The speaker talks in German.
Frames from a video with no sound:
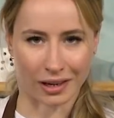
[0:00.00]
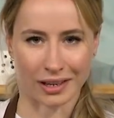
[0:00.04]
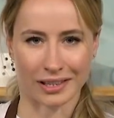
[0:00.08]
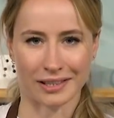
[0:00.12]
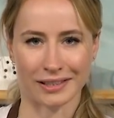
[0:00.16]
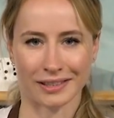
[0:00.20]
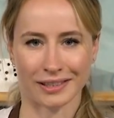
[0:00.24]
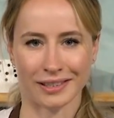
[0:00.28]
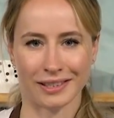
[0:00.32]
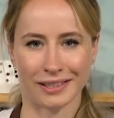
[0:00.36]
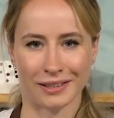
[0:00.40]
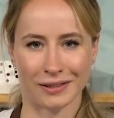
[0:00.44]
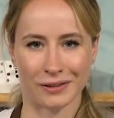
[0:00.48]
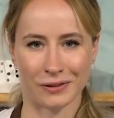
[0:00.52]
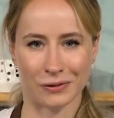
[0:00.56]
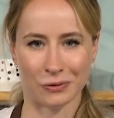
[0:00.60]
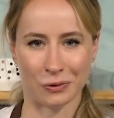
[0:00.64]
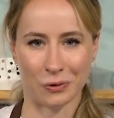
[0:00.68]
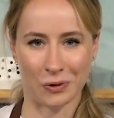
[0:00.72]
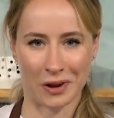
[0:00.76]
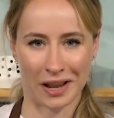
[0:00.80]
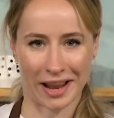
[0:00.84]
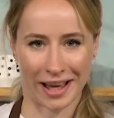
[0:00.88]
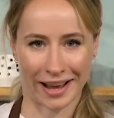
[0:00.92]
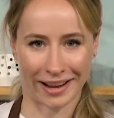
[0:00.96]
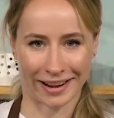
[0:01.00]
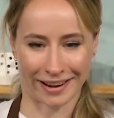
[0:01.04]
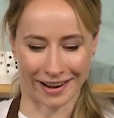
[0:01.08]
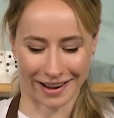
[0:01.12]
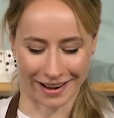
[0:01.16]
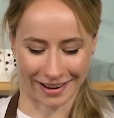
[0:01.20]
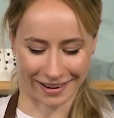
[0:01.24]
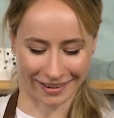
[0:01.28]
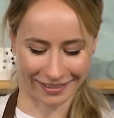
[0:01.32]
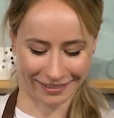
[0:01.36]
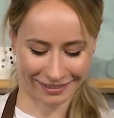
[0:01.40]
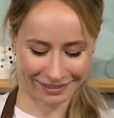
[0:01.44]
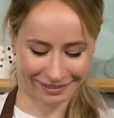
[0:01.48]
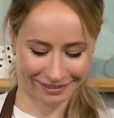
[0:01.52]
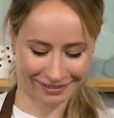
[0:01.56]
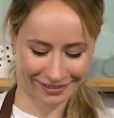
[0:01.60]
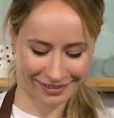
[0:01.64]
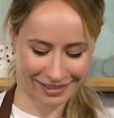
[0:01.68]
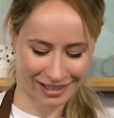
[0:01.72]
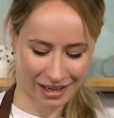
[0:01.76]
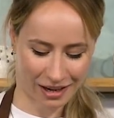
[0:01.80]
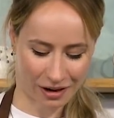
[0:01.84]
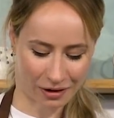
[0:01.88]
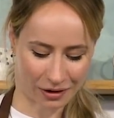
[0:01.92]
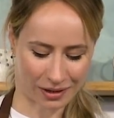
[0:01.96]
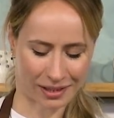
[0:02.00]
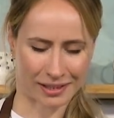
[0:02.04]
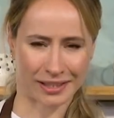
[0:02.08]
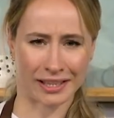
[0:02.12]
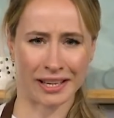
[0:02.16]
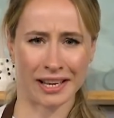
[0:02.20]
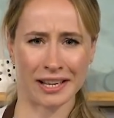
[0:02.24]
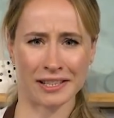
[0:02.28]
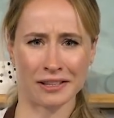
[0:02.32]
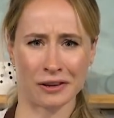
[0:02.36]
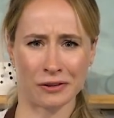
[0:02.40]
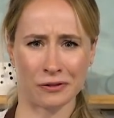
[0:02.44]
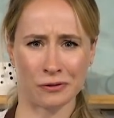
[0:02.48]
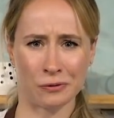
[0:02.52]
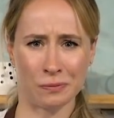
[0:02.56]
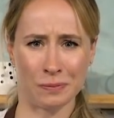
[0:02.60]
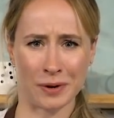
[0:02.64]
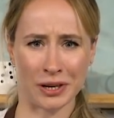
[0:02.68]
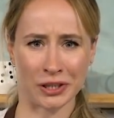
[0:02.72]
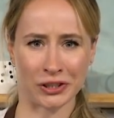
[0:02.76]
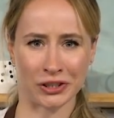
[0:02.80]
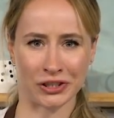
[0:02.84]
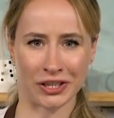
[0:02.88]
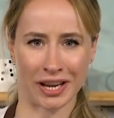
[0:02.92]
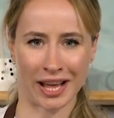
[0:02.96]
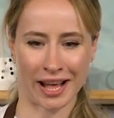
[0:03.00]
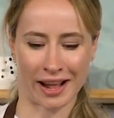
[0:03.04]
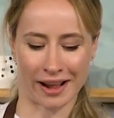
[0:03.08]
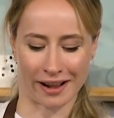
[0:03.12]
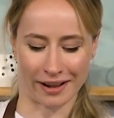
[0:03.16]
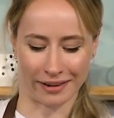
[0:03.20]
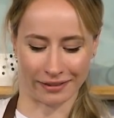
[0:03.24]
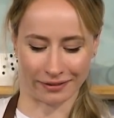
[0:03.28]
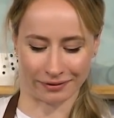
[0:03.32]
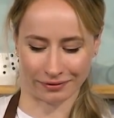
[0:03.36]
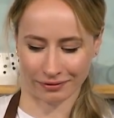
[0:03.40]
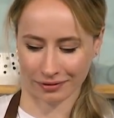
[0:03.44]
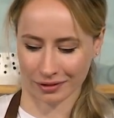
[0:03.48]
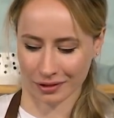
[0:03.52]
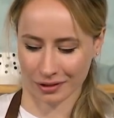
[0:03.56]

das riecht so lecker. Und es ging jetzt auch super schnell.